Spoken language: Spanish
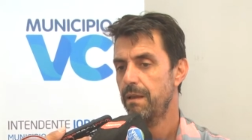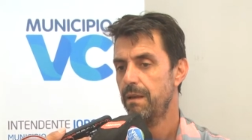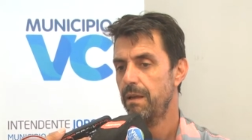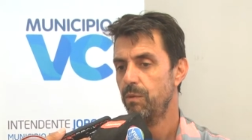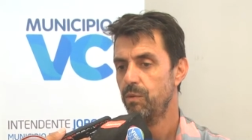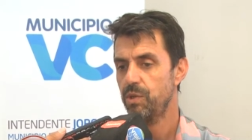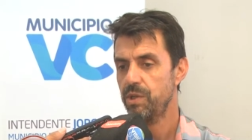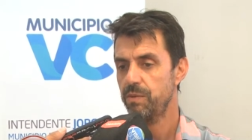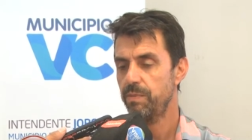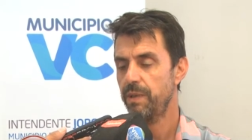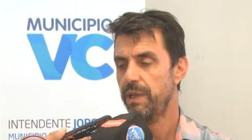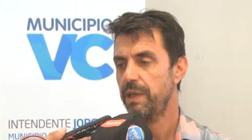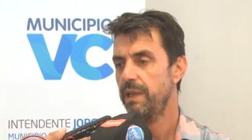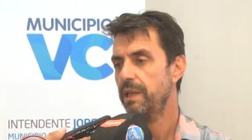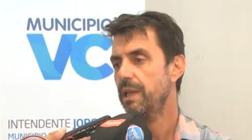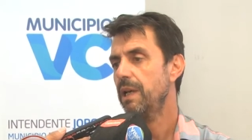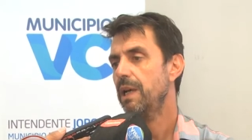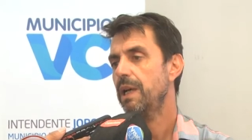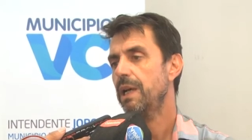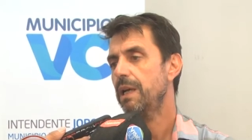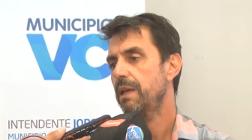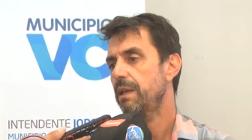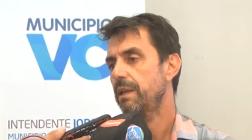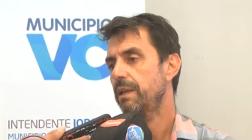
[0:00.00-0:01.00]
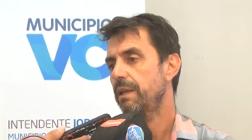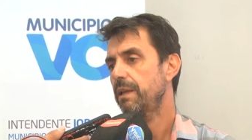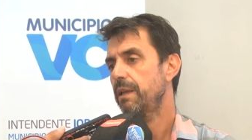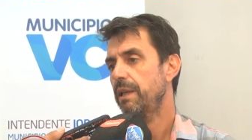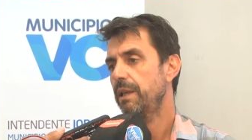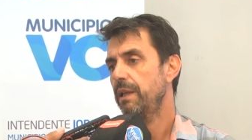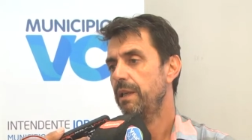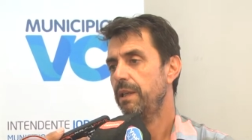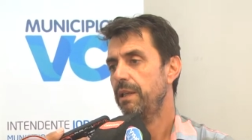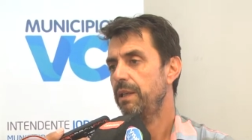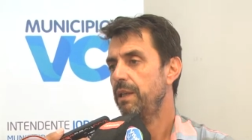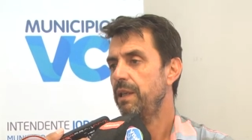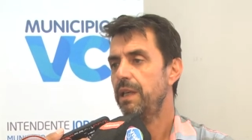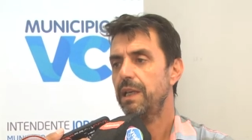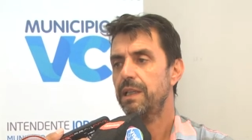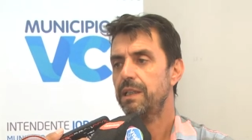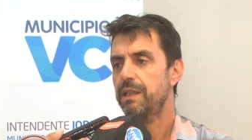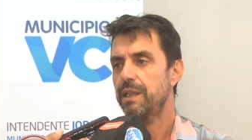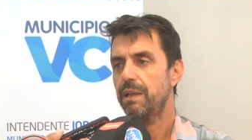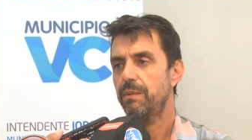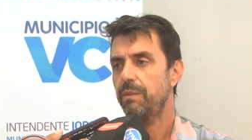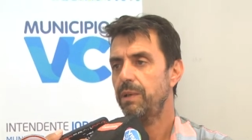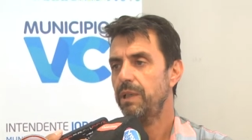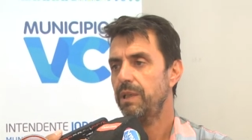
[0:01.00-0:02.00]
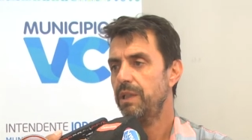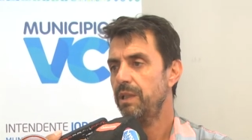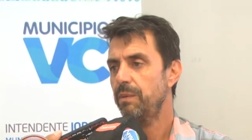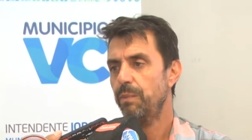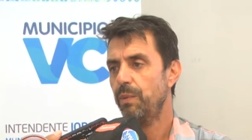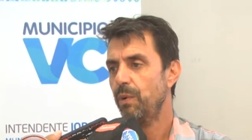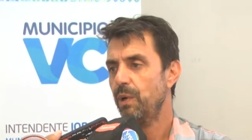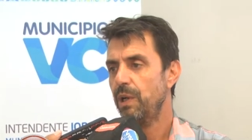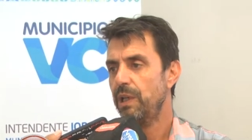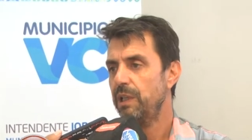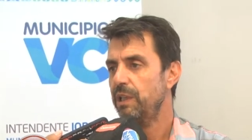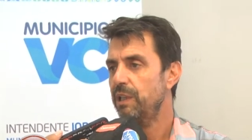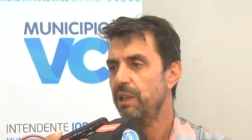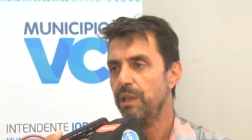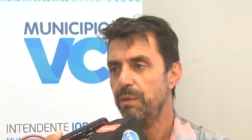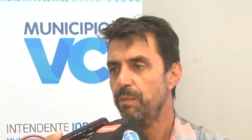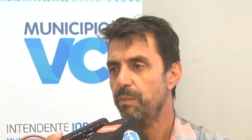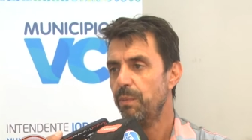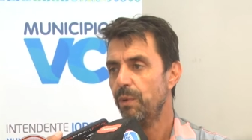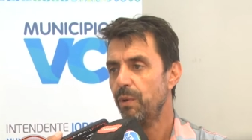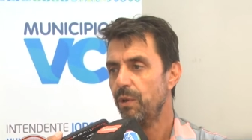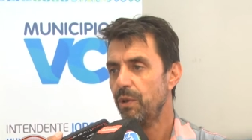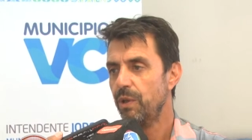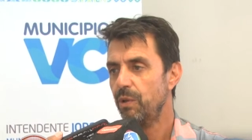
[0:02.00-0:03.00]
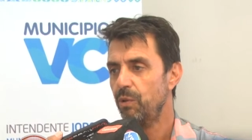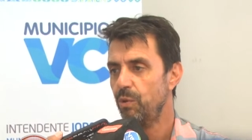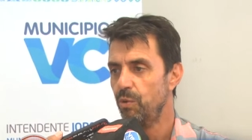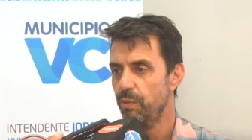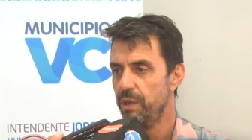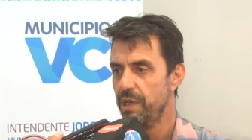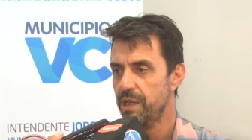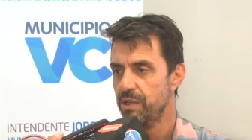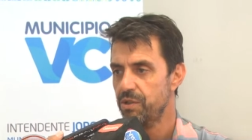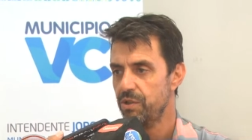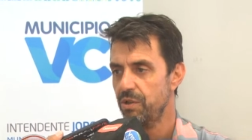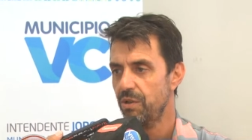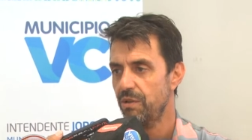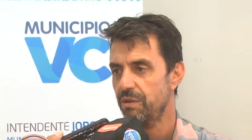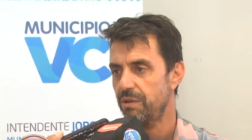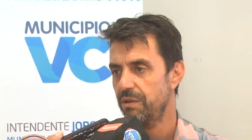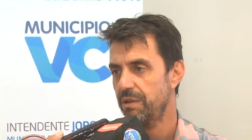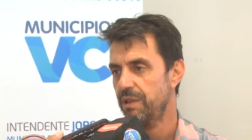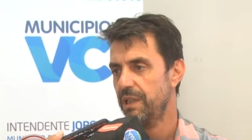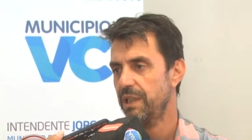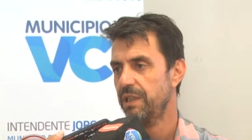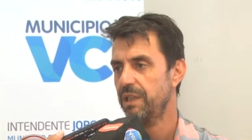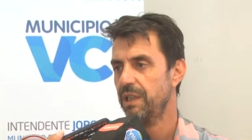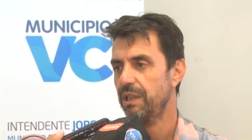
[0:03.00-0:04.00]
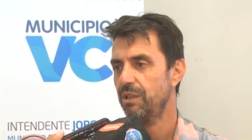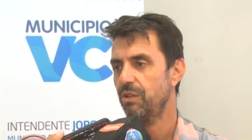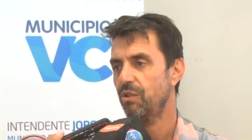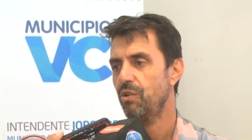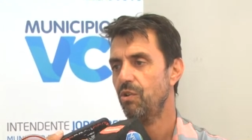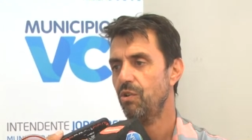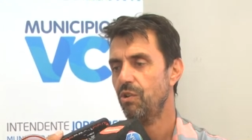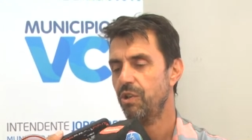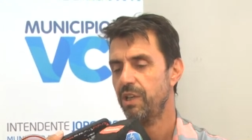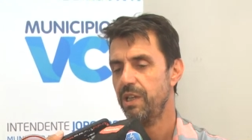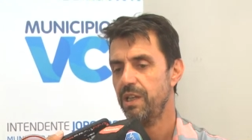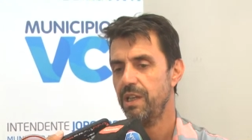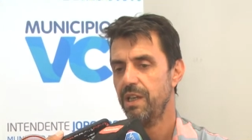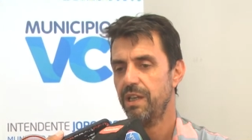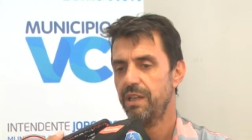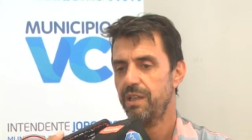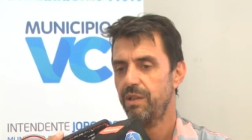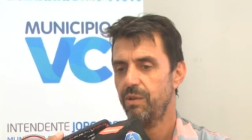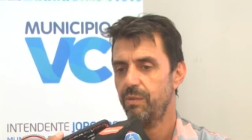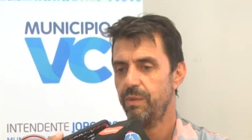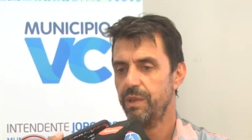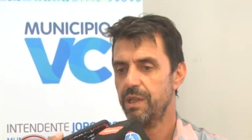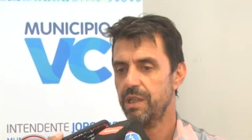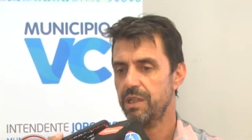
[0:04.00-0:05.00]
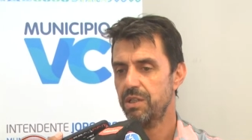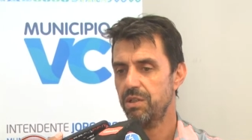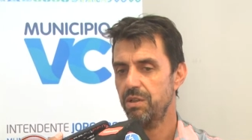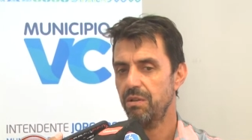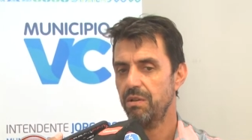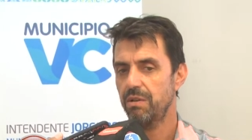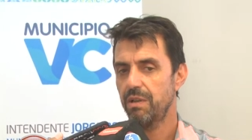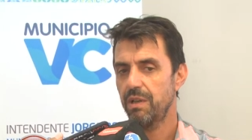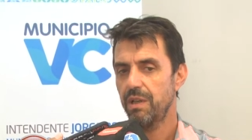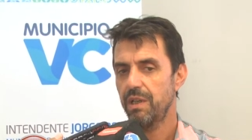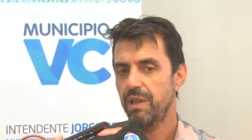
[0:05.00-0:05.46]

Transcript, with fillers: municipalidad eh, directamente por el tipo de iluminación, la tecnología de iluminación.